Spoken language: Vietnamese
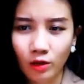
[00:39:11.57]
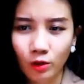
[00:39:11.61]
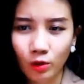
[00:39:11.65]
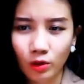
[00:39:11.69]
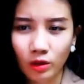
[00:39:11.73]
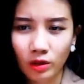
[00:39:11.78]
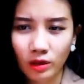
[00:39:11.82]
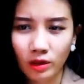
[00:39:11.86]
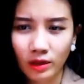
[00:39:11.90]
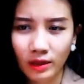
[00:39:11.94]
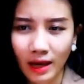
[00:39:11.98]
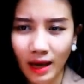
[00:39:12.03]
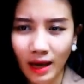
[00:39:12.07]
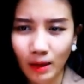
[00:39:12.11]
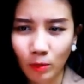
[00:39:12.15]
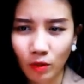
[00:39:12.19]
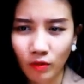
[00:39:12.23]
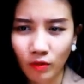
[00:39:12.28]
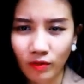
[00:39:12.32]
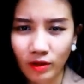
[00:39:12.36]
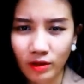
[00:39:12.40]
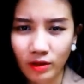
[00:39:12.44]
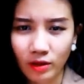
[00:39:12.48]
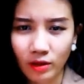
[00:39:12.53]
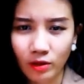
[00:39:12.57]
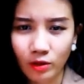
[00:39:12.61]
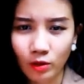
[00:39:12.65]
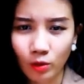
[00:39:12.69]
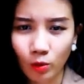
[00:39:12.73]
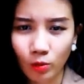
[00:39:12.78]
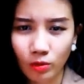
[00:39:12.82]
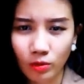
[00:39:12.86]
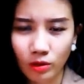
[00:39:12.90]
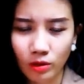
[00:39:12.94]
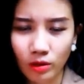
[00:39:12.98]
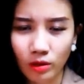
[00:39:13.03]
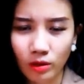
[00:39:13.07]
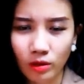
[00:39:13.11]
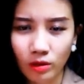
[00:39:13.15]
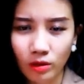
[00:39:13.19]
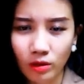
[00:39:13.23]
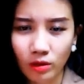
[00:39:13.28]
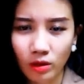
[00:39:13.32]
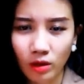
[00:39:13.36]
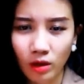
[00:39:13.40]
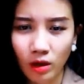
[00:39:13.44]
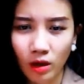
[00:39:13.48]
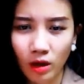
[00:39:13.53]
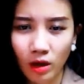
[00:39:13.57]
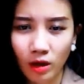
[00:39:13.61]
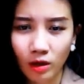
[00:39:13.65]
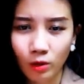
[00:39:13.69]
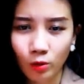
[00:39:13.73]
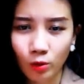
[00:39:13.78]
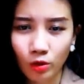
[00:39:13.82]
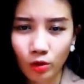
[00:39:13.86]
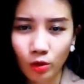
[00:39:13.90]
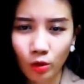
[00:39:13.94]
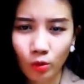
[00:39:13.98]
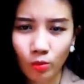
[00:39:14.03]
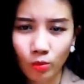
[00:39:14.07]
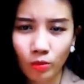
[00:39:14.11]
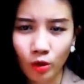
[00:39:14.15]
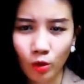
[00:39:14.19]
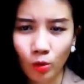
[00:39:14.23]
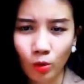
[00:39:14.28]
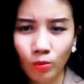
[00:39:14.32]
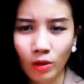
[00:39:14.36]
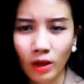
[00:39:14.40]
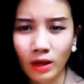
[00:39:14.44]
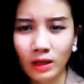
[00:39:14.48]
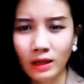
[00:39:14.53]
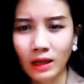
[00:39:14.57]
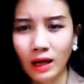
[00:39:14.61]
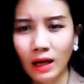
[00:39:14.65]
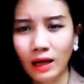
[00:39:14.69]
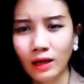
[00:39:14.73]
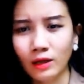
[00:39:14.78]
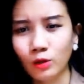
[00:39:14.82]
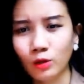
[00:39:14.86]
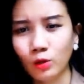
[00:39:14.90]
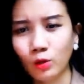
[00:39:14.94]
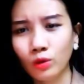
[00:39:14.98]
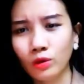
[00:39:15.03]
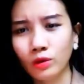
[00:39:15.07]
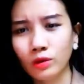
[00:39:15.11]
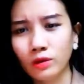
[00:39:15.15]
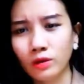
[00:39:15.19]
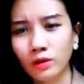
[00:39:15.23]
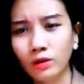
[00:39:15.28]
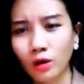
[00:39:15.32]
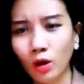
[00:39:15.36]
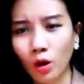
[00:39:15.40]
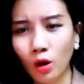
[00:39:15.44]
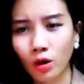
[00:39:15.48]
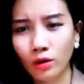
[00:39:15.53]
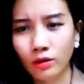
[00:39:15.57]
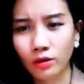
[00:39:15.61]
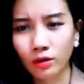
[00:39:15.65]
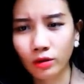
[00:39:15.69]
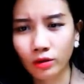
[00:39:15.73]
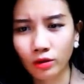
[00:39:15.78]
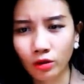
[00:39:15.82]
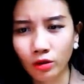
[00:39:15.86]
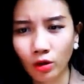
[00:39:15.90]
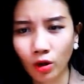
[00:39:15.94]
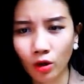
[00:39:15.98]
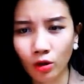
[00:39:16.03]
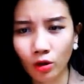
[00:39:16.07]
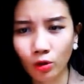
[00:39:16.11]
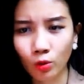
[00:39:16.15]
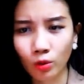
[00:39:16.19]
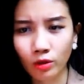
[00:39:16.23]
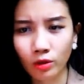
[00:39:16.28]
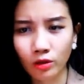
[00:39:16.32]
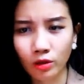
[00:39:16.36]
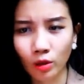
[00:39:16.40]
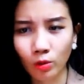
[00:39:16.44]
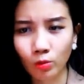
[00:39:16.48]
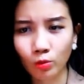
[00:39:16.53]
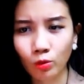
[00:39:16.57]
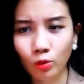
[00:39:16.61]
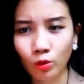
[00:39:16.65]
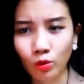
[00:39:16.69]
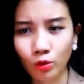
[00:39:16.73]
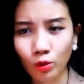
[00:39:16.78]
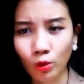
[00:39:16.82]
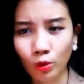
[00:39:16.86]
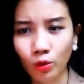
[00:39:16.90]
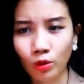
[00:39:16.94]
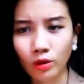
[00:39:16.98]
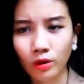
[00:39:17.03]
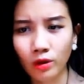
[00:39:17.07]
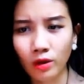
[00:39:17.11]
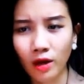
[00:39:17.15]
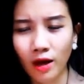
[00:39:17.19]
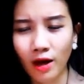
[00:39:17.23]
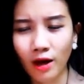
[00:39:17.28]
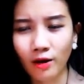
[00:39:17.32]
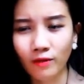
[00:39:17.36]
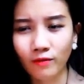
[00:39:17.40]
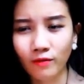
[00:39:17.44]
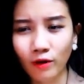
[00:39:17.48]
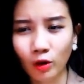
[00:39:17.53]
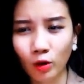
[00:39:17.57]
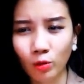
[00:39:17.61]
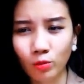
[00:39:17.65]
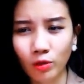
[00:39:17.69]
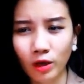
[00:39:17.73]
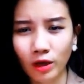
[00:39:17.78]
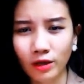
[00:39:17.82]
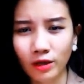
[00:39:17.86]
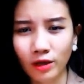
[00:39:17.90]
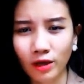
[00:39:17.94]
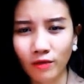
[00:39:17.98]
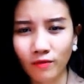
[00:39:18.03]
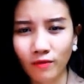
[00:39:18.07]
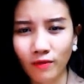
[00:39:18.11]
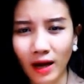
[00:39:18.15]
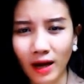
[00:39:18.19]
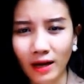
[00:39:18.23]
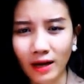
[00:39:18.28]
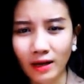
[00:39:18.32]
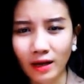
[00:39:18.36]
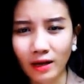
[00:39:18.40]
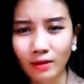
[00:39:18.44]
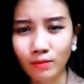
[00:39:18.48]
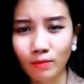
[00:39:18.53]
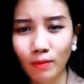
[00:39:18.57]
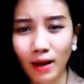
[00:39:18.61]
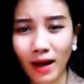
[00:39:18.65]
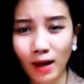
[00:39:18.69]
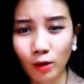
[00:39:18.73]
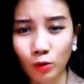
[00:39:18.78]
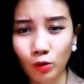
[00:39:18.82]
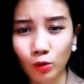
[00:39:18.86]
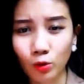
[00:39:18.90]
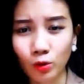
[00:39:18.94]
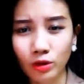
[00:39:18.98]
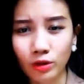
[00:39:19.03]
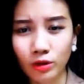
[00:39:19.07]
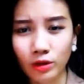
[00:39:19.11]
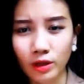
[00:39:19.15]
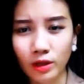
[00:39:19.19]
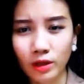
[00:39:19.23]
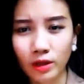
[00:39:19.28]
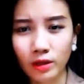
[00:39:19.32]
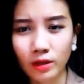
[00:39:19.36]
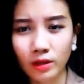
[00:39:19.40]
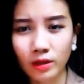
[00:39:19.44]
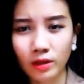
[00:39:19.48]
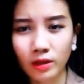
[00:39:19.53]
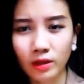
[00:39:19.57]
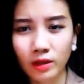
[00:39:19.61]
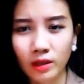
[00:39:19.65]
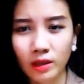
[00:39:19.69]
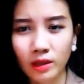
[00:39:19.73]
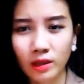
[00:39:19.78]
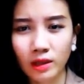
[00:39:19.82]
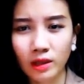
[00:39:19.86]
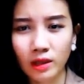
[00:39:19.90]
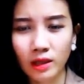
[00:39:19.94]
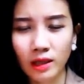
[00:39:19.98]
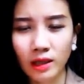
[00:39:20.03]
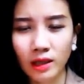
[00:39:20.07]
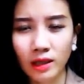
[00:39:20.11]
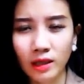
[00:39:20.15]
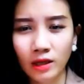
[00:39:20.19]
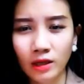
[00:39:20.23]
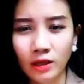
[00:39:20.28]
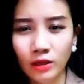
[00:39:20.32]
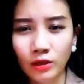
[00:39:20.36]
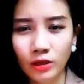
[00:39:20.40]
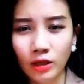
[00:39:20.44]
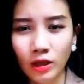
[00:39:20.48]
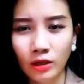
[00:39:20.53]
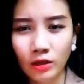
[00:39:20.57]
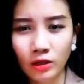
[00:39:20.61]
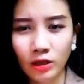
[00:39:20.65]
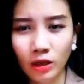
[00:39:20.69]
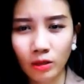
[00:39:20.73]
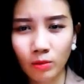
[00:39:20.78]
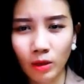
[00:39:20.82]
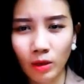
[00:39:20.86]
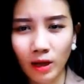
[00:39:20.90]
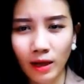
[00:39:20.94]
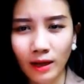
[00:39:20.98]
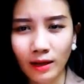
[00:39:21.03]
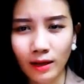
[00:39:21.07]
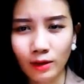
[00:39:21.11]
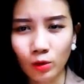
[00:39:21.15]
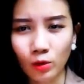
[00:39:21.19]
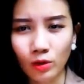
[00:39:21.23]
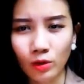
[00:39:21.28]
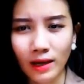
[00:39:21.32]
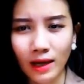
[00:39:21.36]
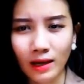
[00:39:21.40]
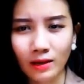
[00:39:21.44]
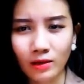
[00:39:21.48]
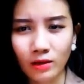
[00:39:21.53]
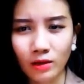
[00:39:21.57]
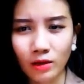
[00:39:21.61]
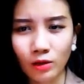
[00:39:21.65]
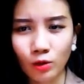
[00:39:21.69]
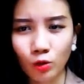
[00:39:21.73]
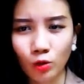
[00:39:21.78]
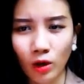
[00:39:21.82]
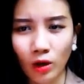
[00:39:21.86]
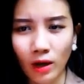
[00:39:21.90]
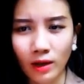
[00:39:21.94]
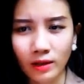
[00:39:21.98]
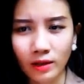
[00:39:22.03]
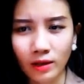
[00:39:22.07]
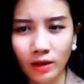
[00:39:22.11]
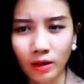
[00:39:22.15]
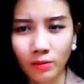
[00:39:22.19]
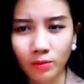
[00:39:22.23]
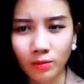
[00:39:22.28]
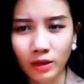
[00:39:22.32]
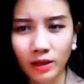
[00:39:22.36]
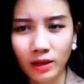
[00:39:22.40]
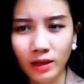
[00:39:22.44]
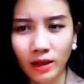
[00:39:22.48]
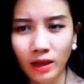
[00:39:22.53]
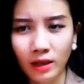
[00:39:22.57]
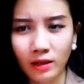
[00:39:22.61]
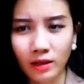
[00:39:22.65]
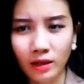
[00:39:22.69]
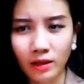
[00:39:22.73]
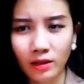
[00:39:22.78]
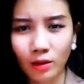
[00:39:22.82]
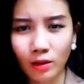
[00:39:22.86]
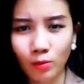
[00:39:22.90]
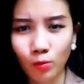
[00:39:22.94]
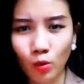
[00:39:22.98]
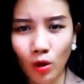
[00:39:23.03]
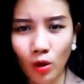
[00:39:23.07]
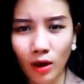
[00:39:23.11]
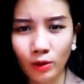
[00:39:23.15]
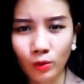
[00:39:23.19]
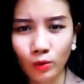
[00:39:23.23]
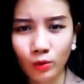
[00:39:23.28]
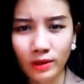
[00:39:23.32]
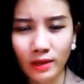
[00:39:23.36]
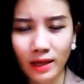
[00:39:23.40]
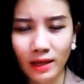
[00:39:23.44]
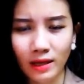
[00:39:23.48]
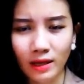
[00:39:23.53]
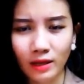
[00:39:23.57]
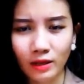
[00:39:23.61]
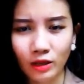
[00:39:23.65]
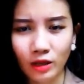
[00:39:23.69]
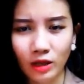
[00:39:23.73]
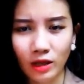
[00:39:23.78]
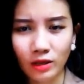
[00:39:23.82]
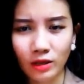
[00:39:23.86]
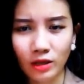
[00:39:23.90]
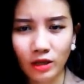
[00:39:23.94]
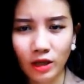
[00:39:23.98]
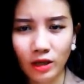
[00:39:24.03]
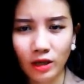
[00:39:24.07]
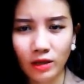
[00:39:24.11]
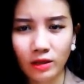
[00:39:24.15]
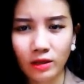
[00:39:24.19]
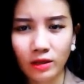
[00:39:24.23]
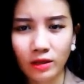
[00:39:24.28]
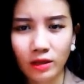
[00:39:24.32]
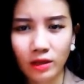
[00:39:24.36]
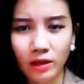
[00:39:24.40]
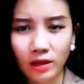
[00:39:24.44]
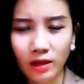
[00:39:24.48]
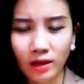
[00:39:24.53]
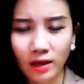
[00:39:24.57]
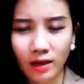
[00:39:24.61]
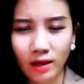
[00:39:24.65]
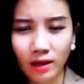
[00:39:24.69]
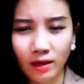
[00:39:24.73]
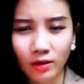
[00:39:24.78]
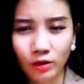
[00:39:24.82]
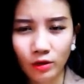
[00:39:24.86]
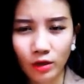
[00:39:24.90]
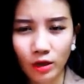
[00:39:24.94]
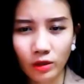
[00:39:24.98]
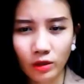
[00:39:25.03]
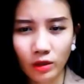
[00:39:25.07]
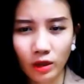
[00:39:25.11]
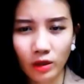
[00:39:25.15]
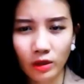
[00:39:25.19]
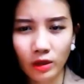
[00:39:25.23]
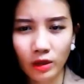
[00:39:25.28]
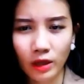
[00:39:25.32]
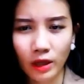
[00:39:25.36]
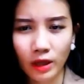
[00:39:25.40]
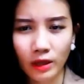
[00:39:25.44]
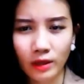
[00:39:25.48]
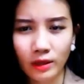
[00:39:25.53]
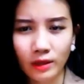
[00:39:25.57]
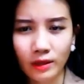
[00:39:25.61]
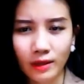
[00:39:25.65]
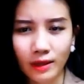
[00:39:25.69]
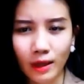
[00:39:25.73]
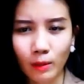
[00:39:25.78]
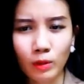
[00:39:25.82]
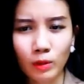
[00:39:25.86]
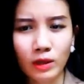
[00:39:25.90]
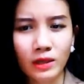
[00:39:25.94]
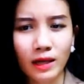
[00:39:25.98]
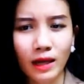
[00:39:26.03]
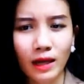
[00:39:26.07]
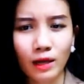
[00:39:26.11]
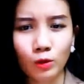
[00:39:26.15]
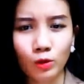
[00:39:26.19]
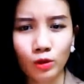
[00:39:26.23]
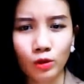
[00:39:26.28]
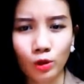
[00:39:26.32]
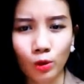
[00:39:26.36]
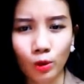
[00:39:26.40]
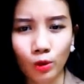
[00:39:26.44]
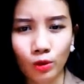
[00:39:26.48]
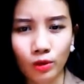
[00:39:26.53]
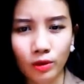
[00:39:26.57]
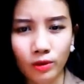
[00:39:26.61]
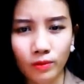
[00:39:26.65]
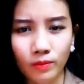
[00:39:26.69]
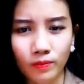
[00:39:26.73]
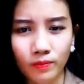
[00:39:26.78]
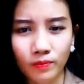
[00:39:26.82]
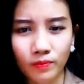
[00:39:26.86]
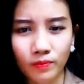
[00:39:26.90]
Tôi cười nhạt bởi vì rất sung sướng Cuối cùng thì cũng đến ngày tôi tự lo được cho cuộc sống của tôi và không cần nhờ vả đến ba của tôi nữa Trần Trần biết là tôi đang rất choáng ngợp Khi nhìn thấy tập đoàn của gia đình Trần Trần Trần Trần liền nắm lấy tay của tôi